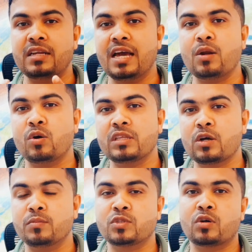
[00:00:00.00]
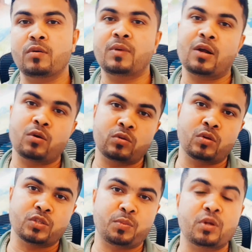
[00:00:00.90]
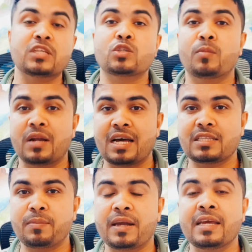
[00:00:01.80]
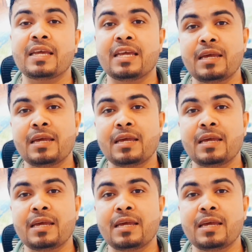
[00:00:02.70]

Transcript: ক্লিয়ার হতে কমসে কম আরও দশ পনেরো দিন সময় লাগতে পারে